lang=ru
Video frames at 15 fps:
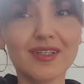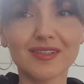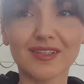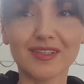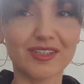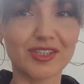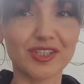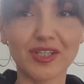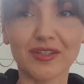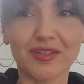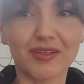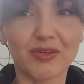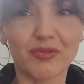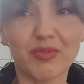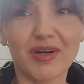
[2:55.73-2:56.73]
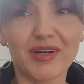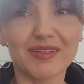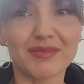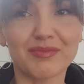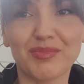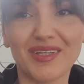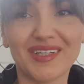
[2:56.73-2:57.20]
три часа на губах
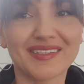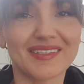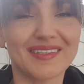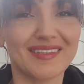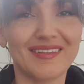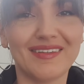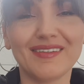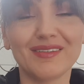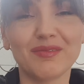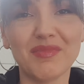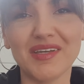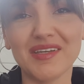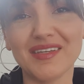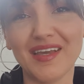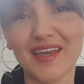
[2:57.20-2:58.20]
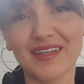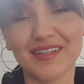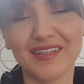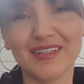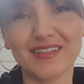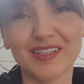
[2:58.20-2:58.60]
без изменений.